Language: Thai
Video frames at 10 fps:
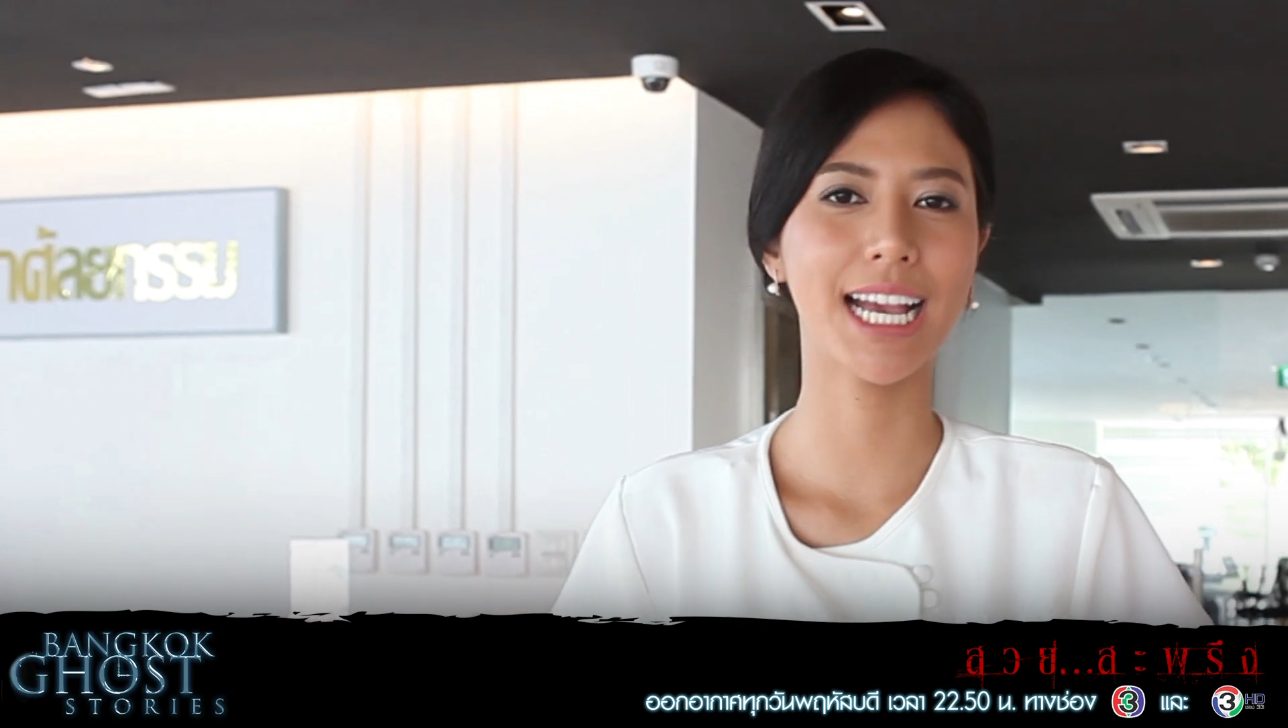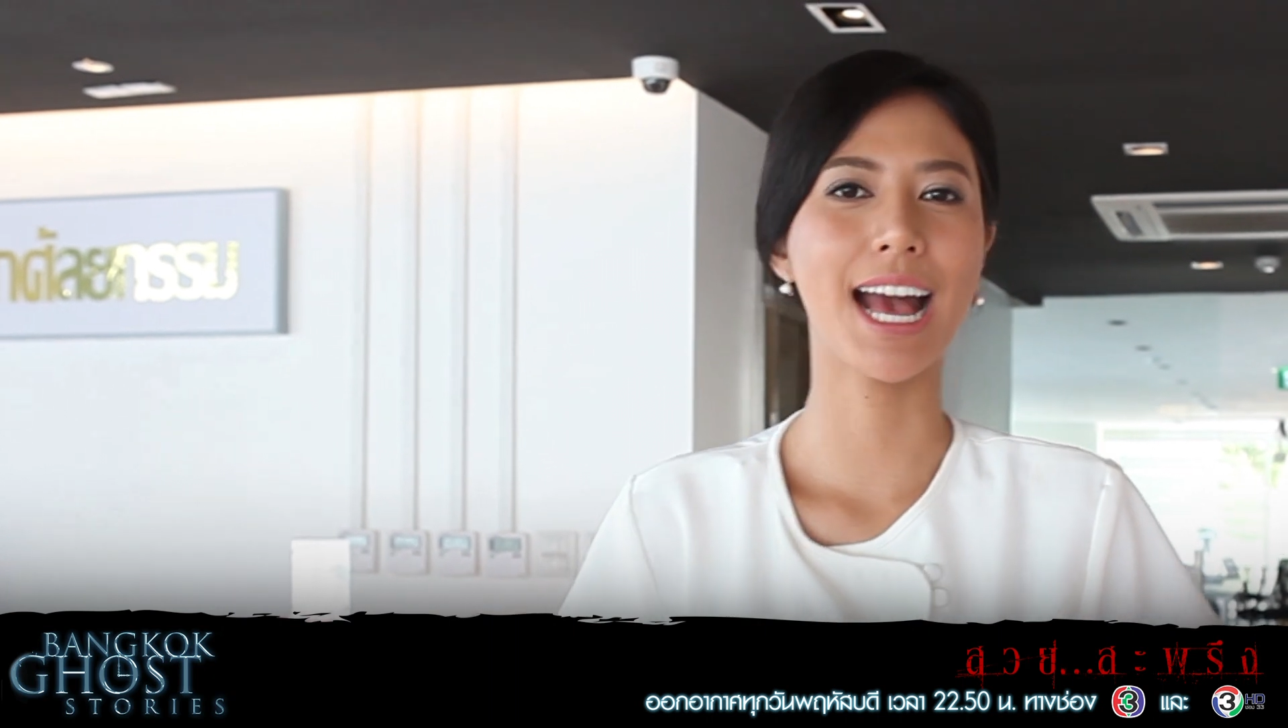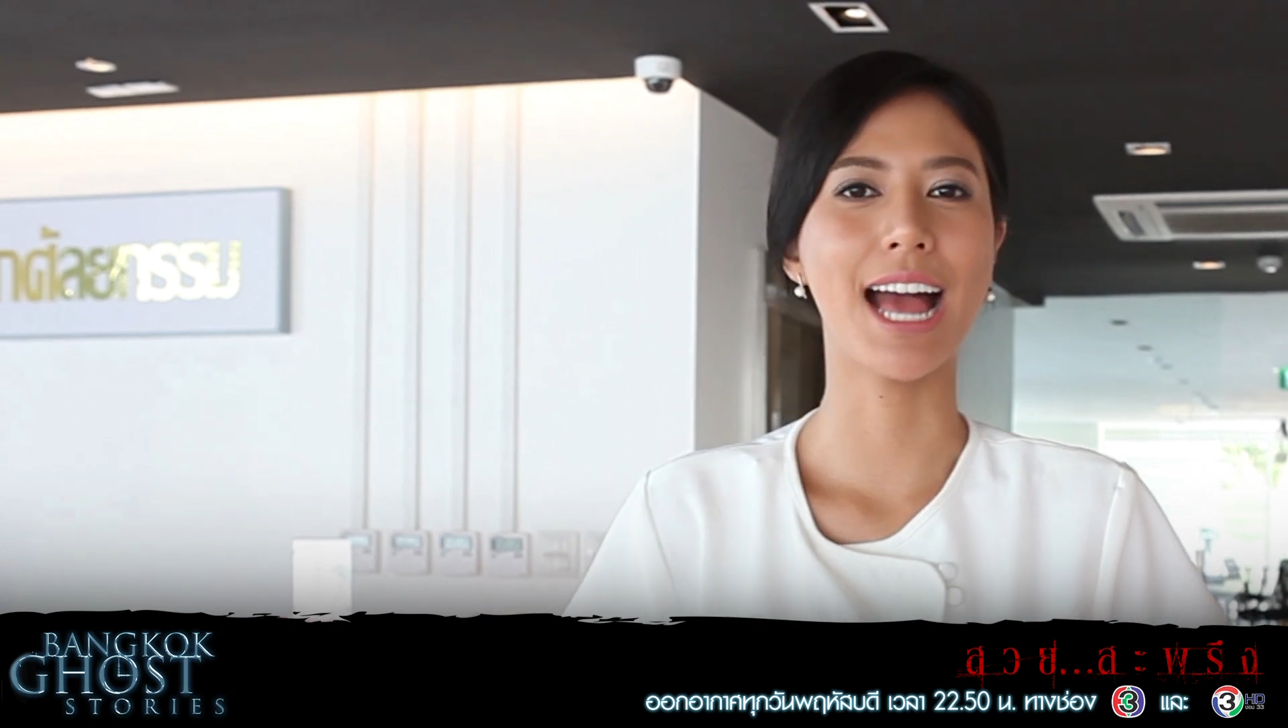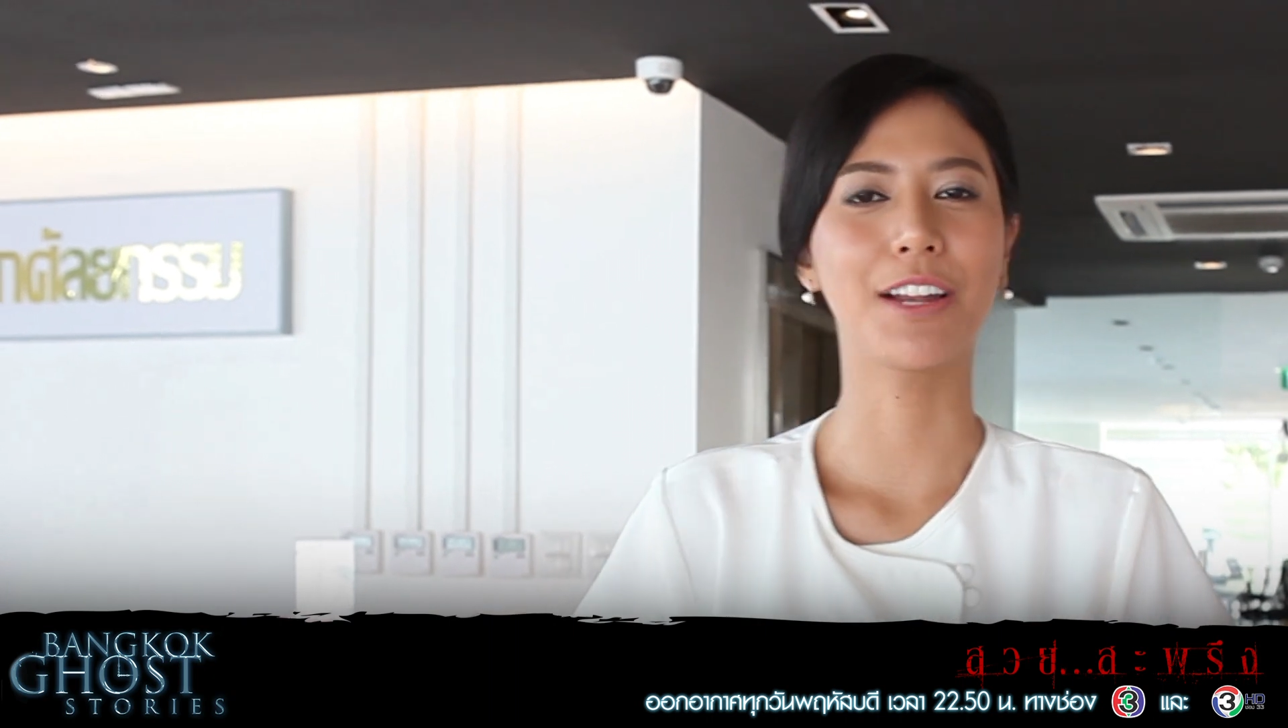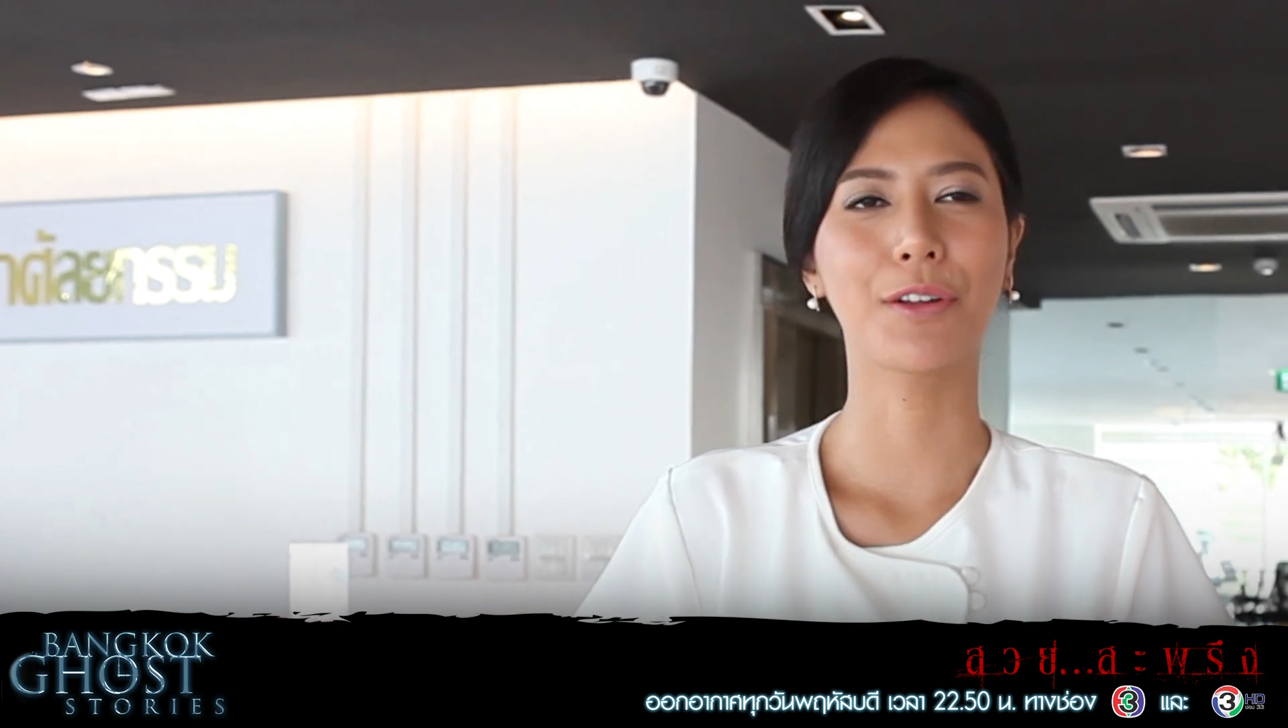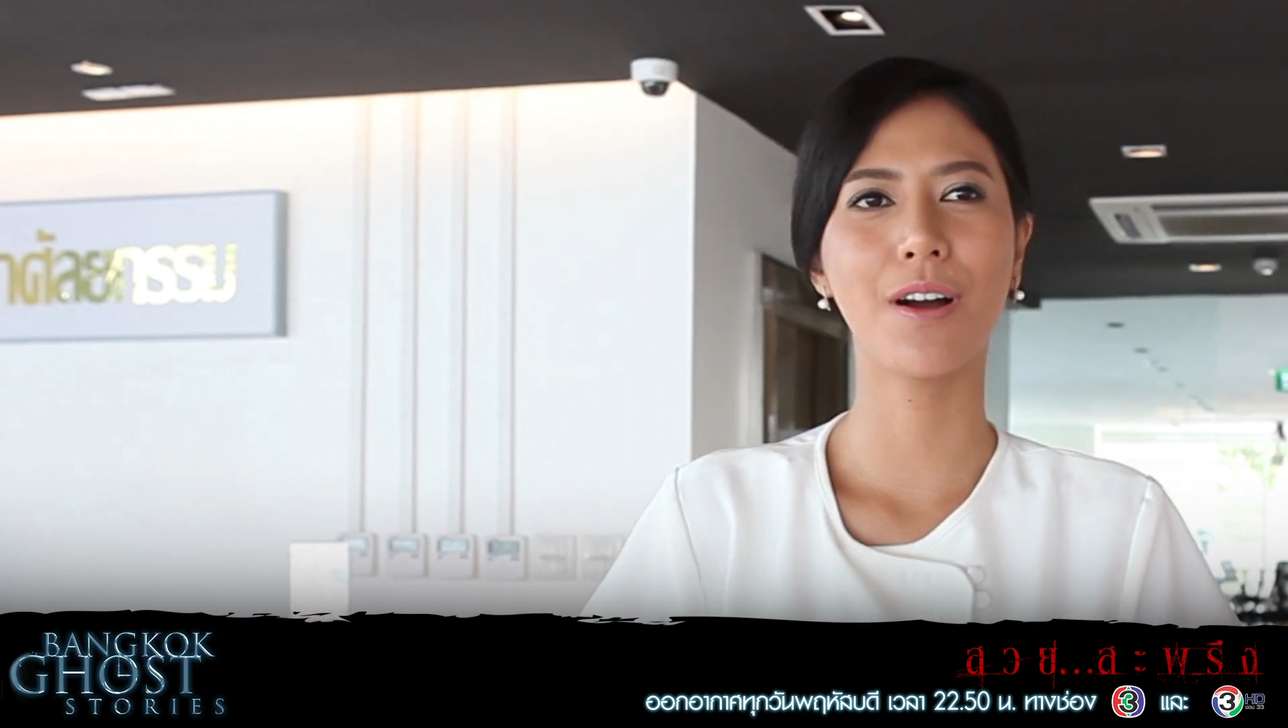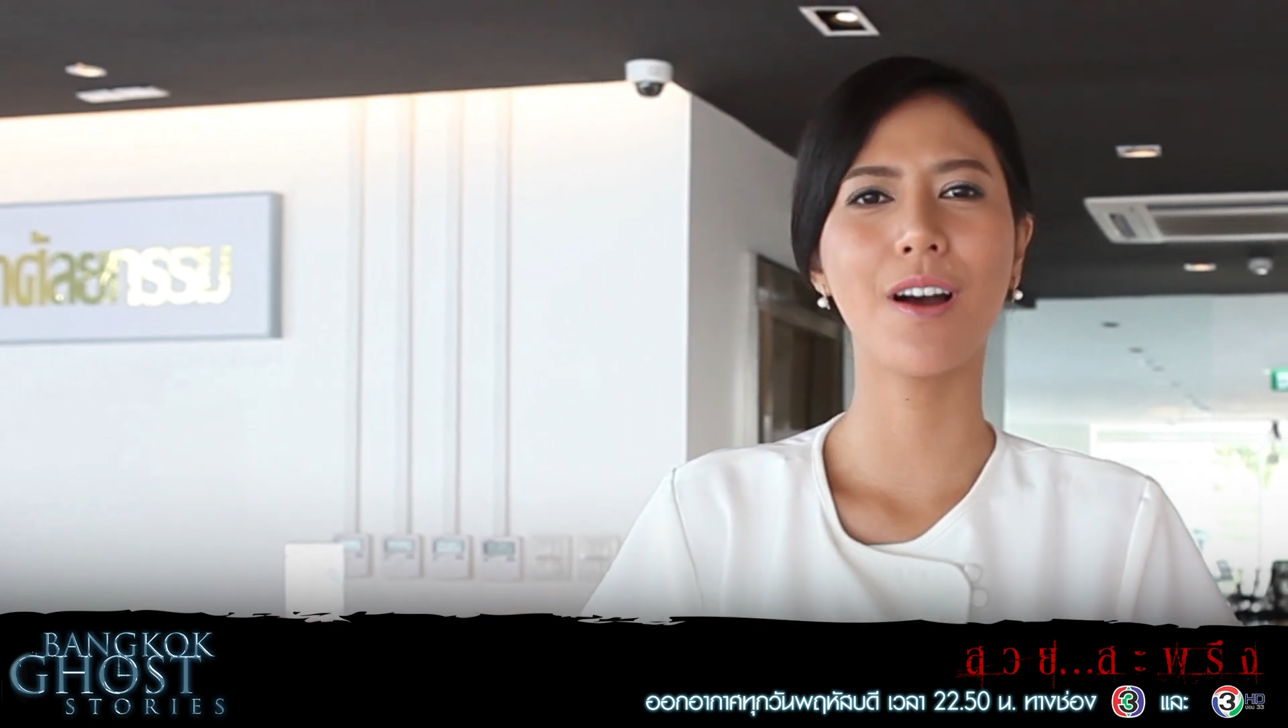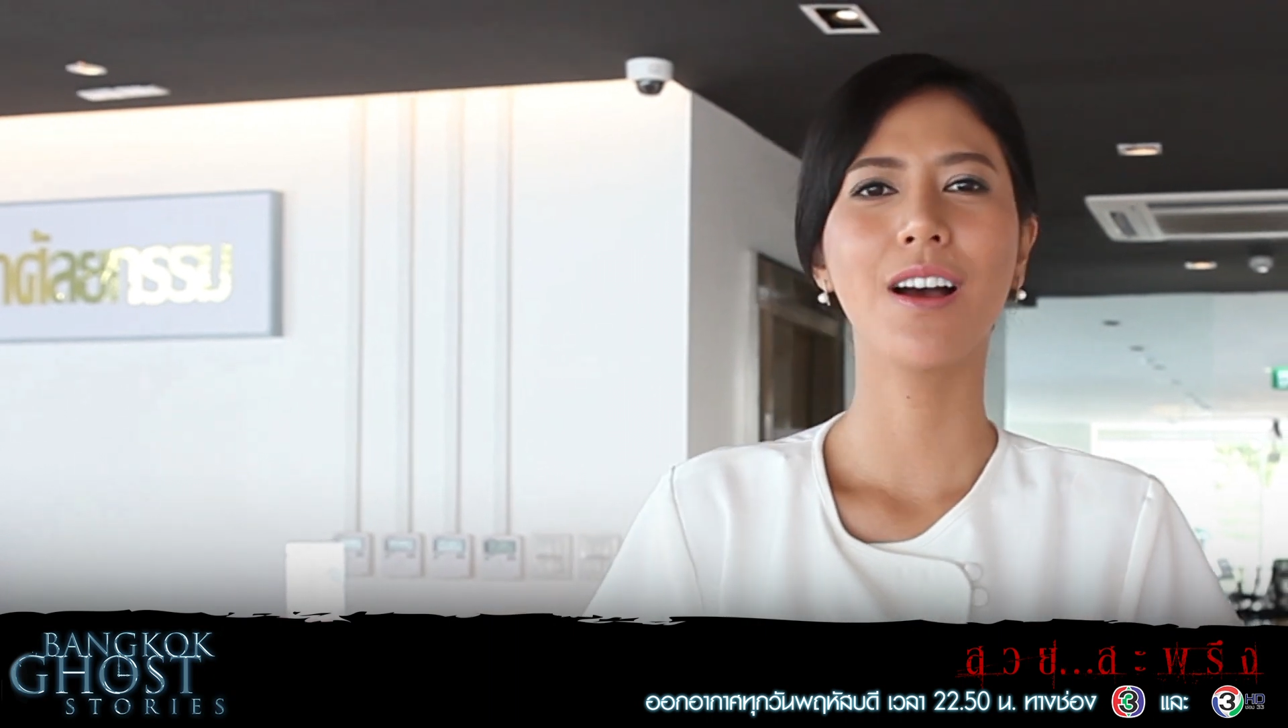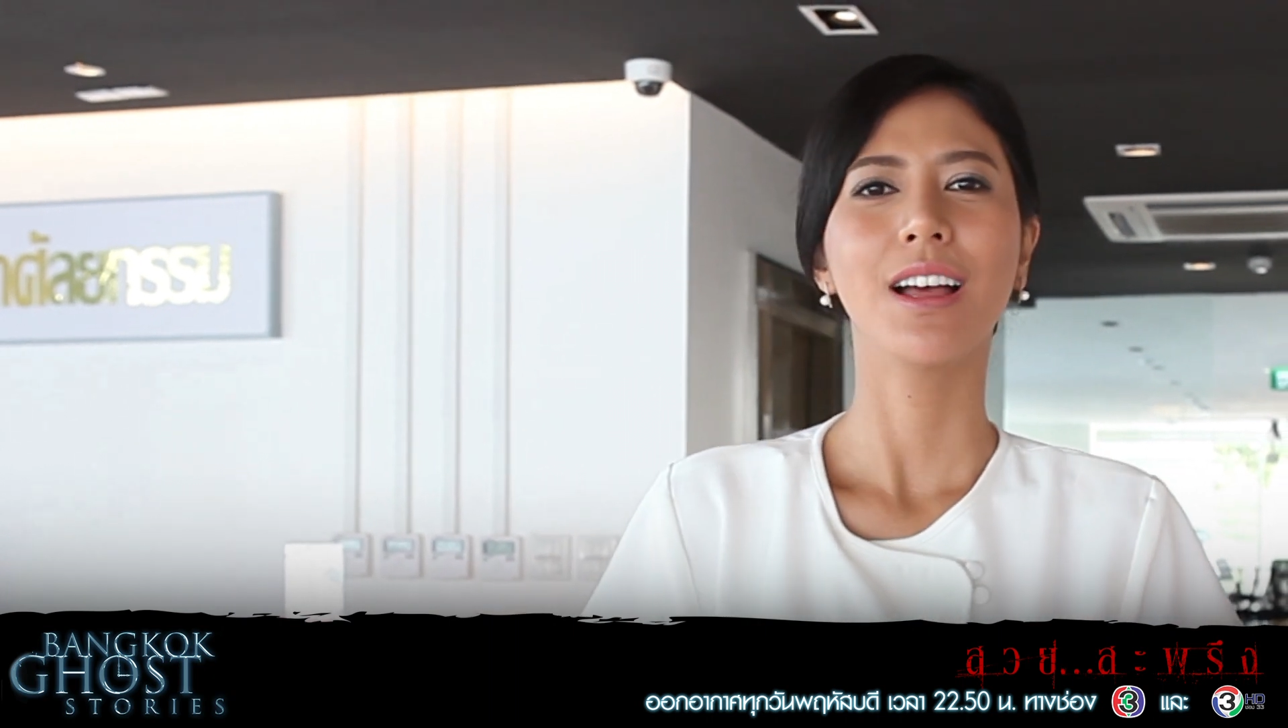ค่ะ แล้วก็